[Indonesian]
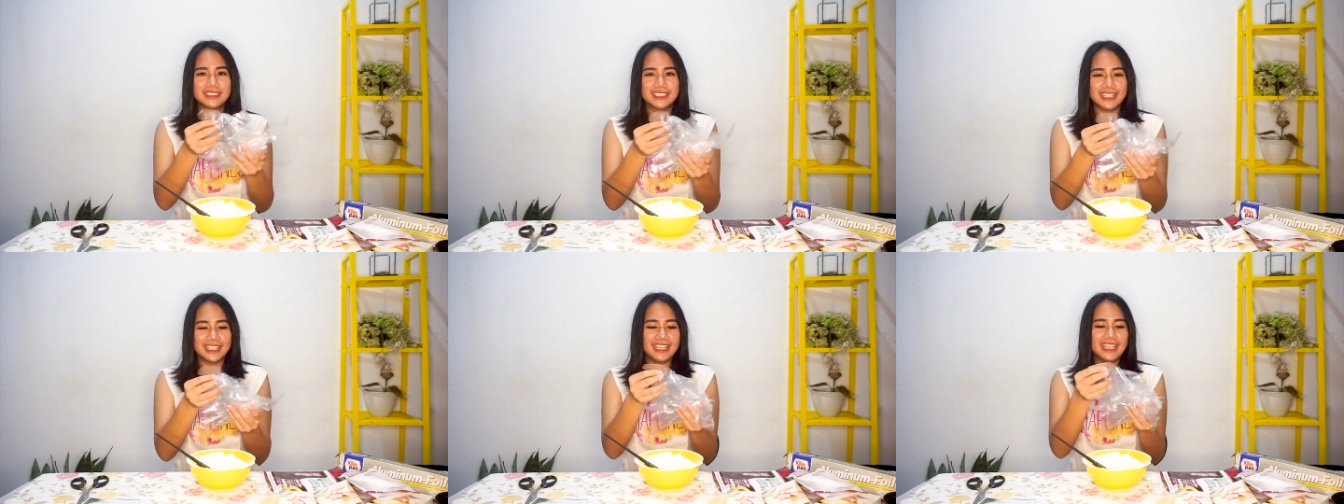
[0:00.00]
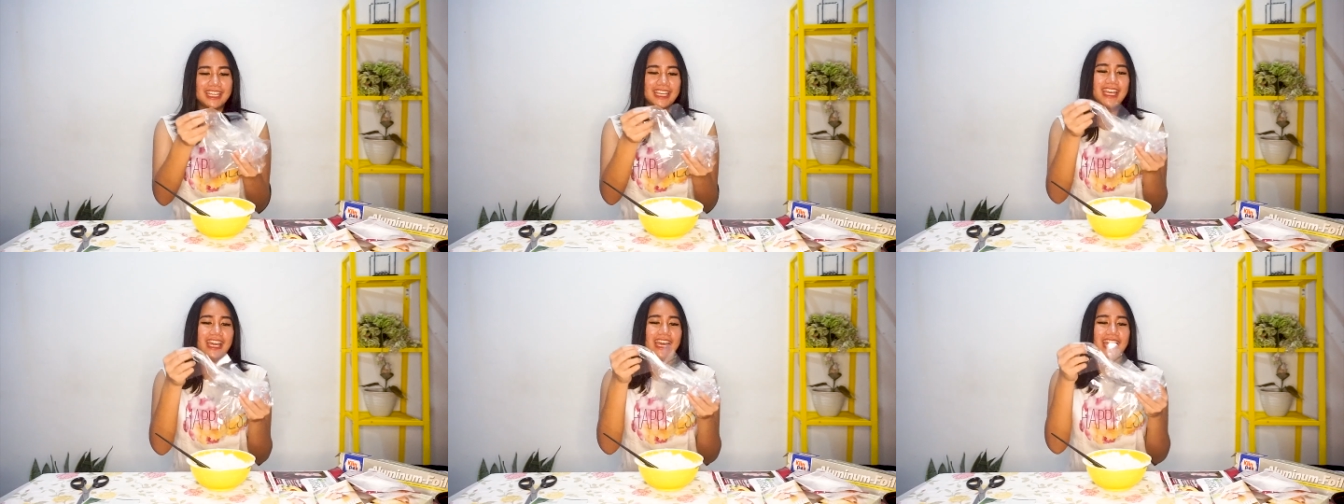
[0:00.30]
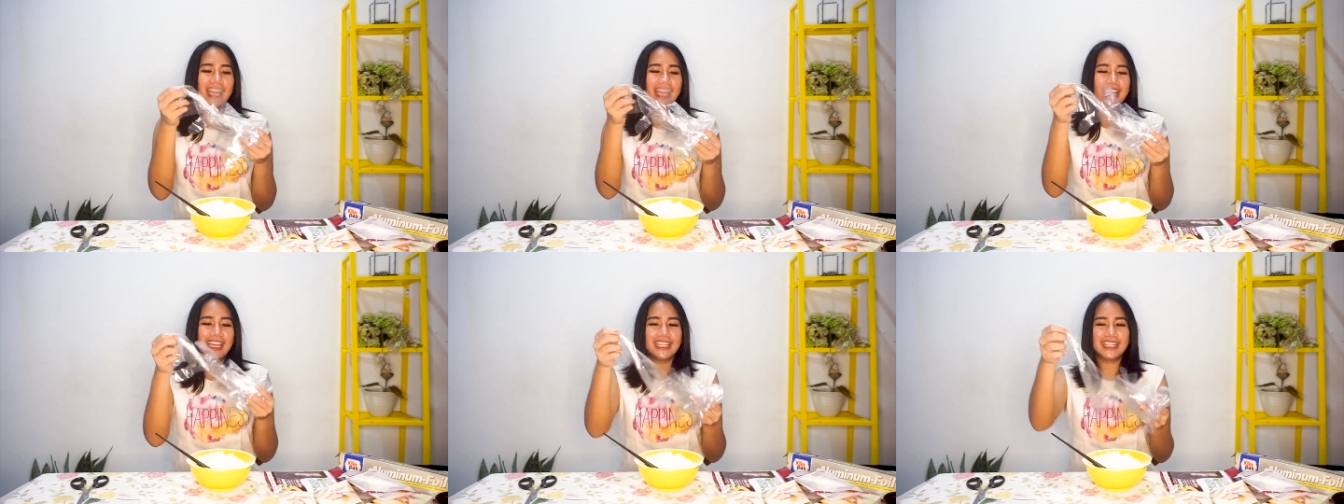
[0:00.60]
jadi
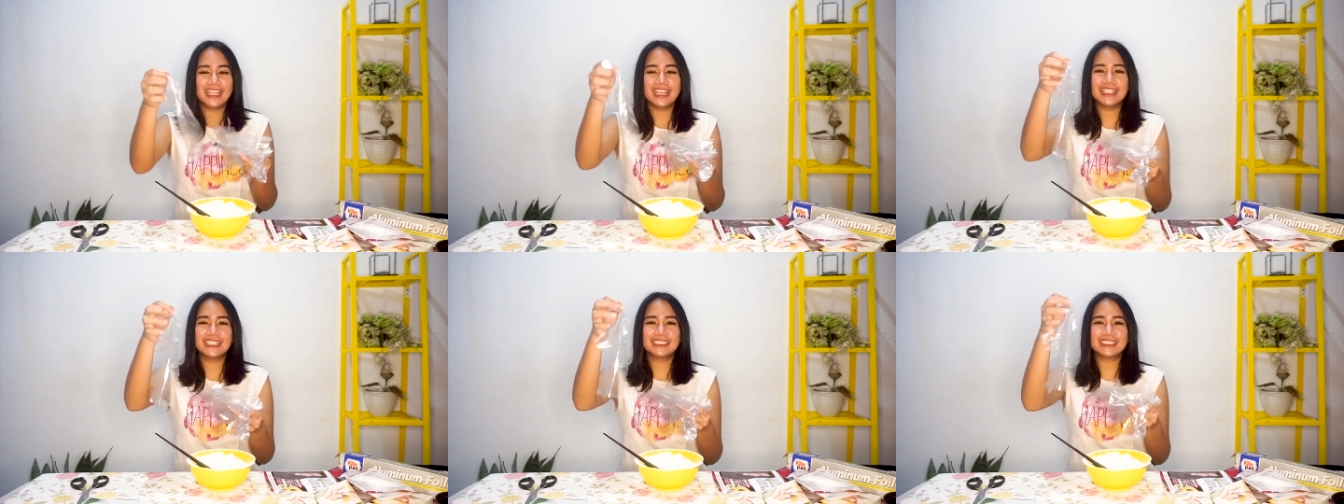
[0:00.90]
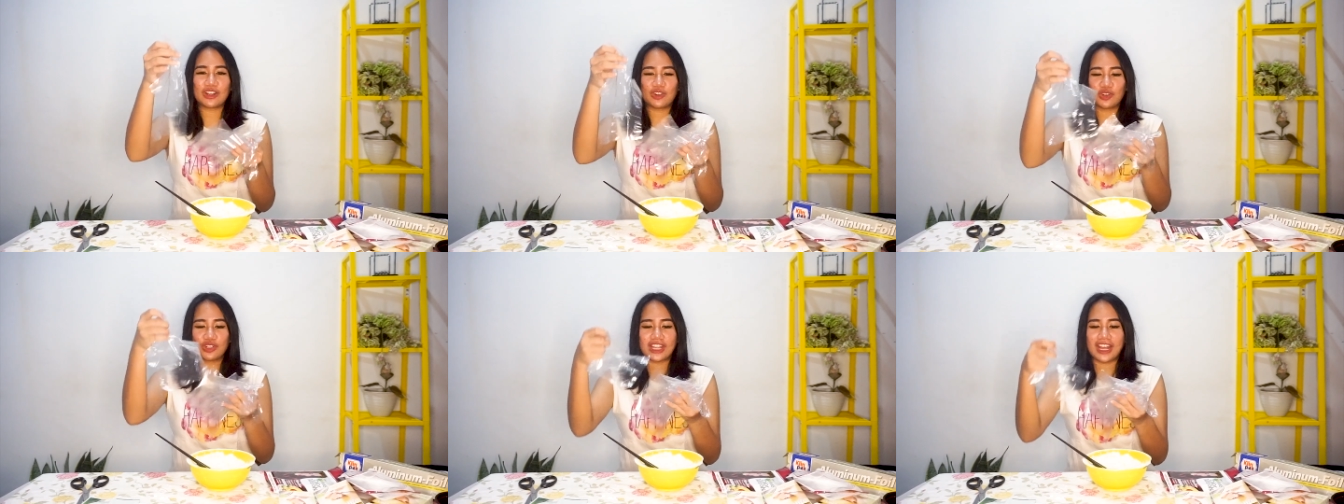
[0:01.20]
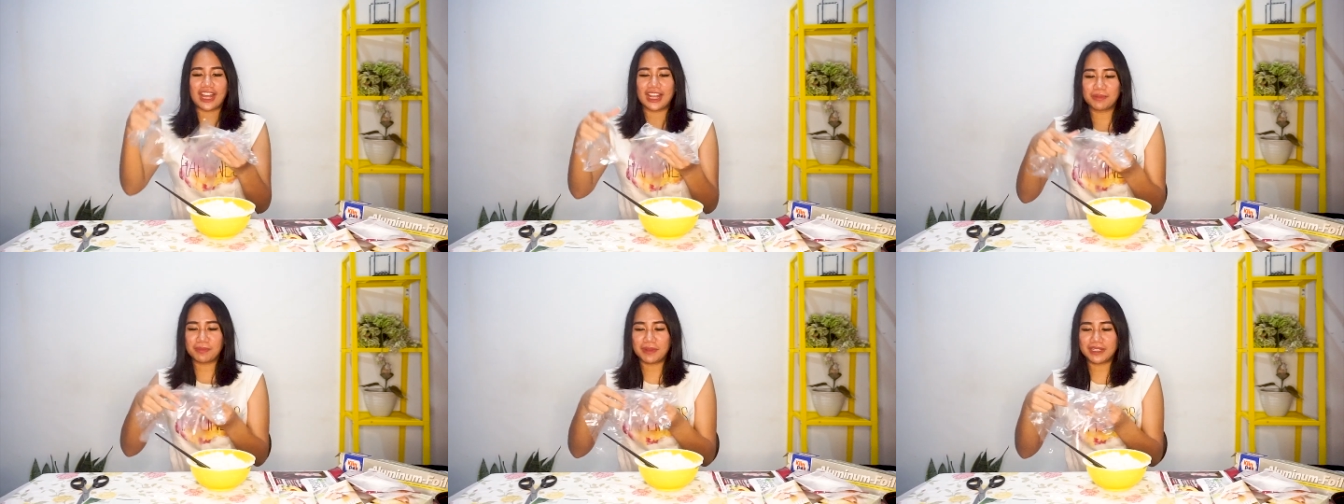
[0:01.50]
ini ada sarung
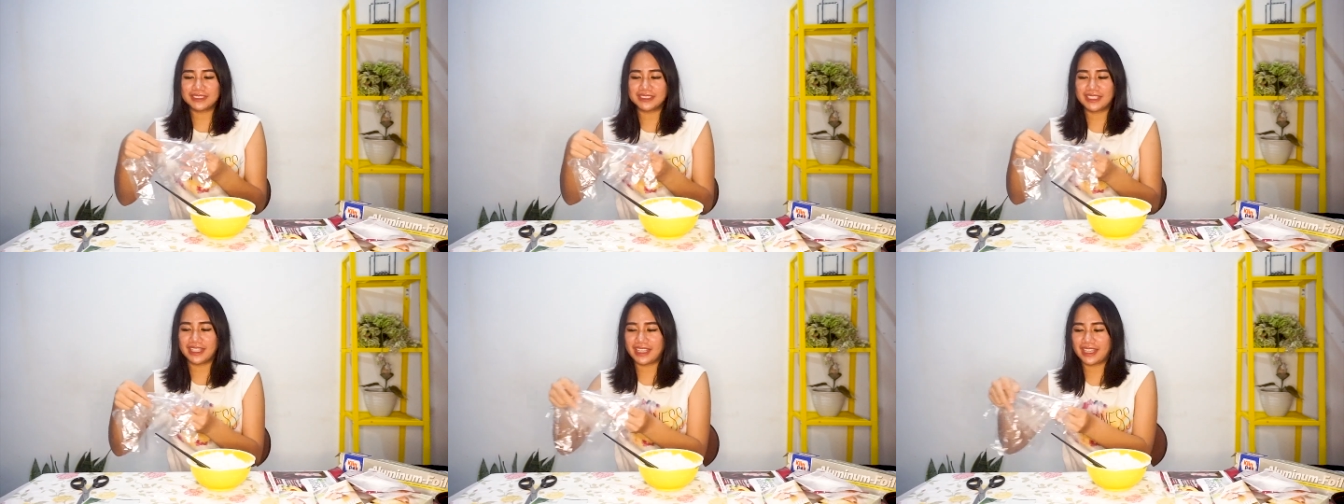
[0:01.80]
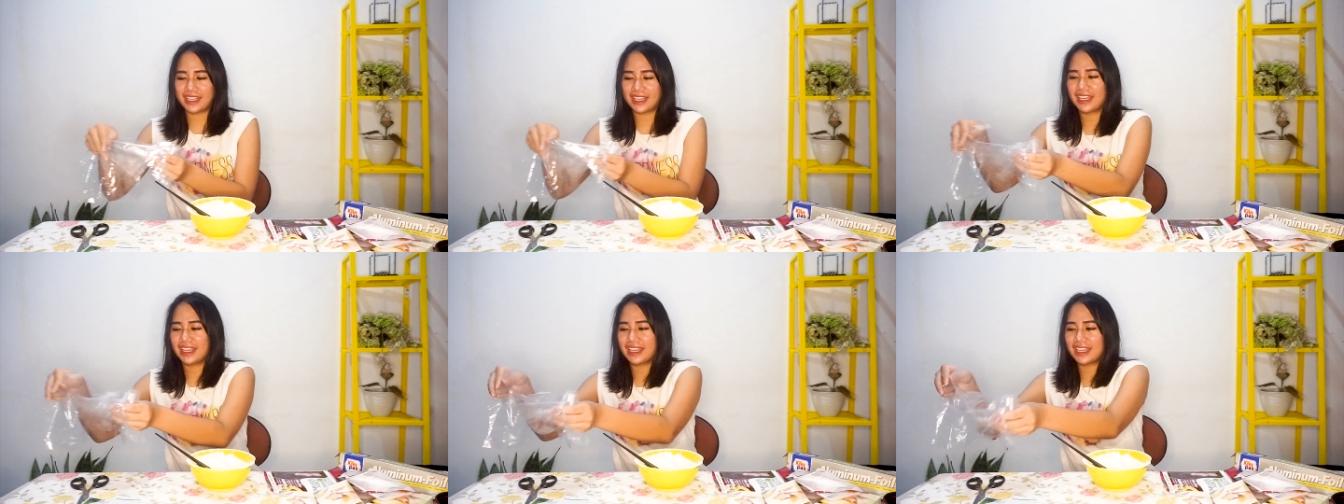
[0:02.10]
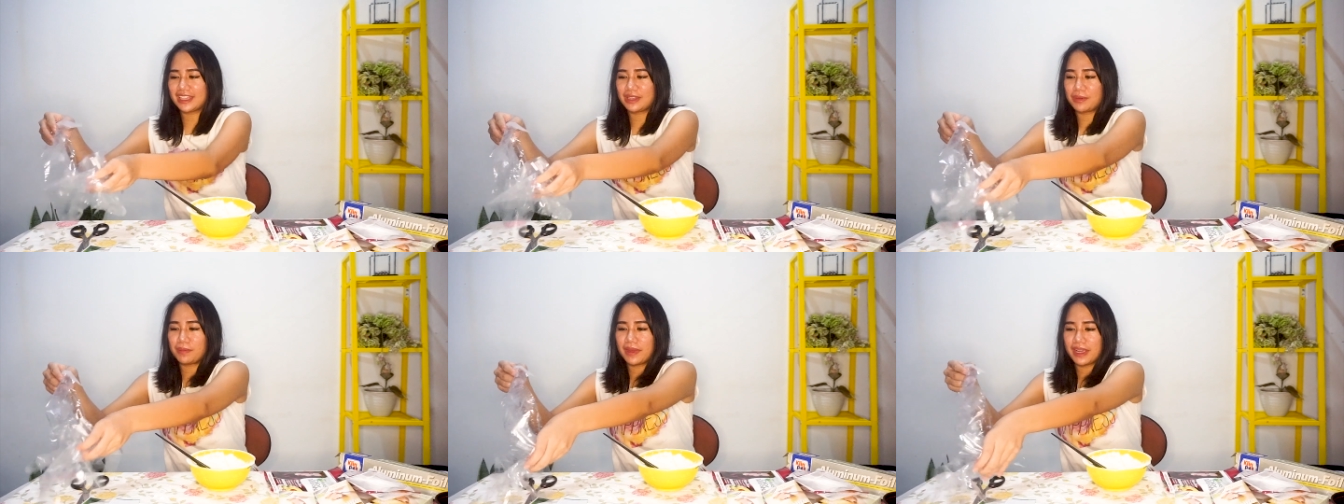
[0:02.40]
tangan plastik
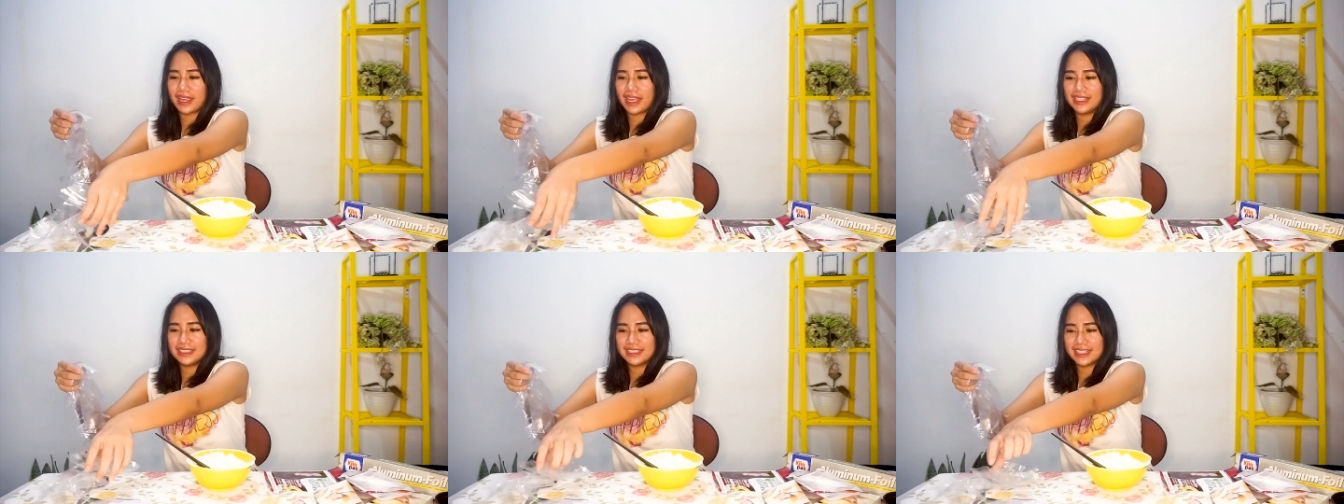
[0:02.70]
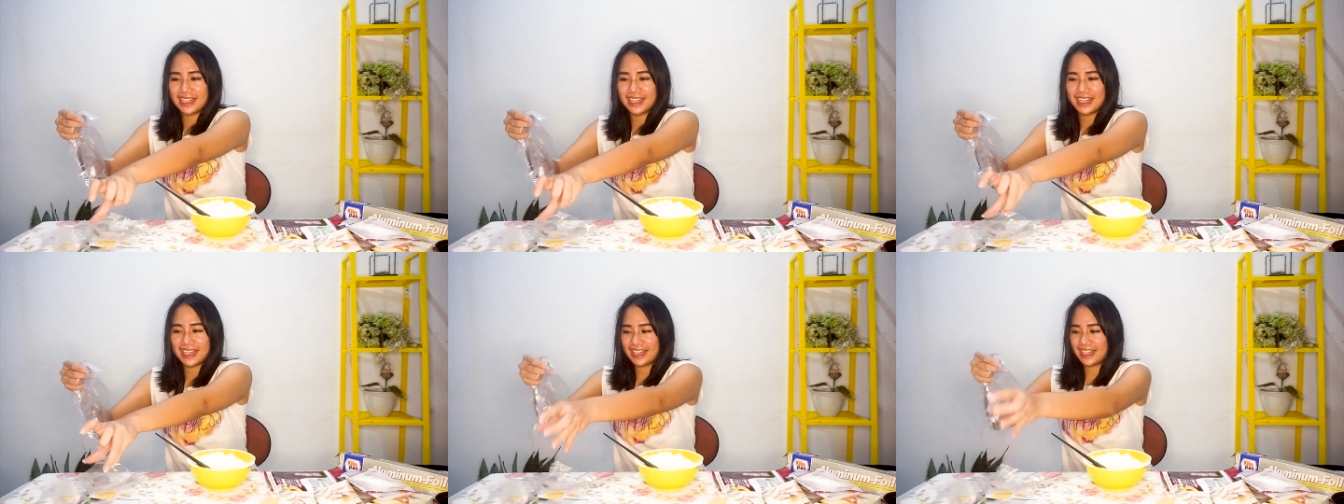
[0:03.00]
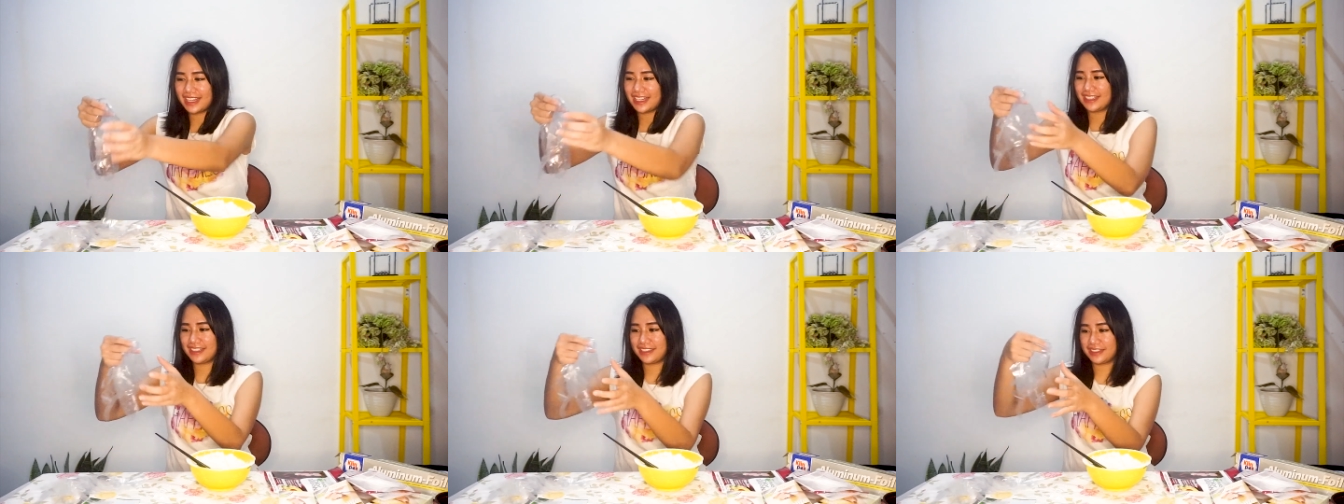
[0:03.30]
kita pakai
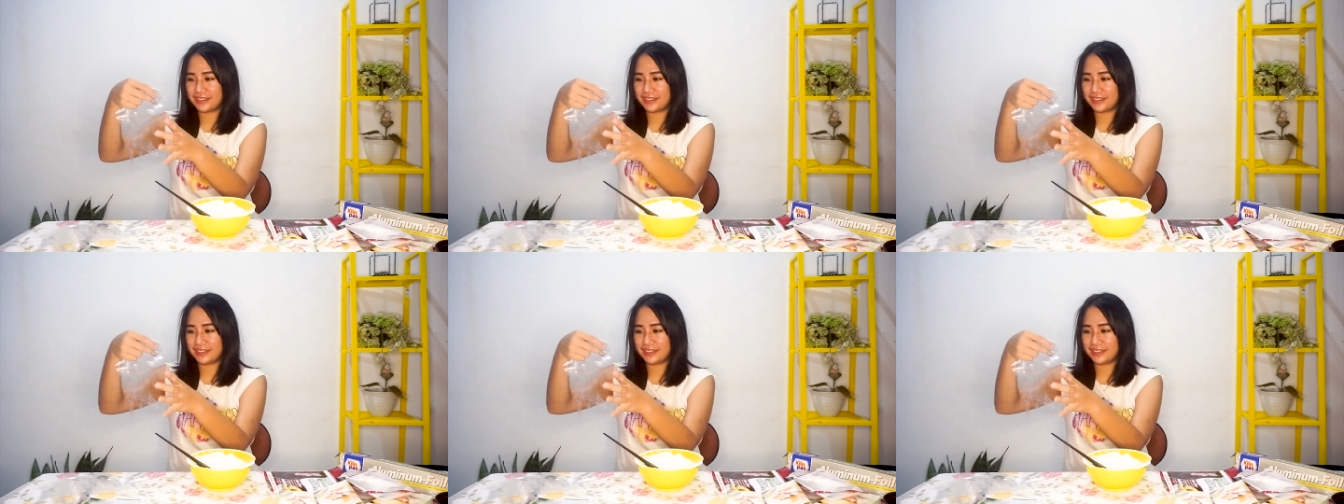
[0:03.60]
aja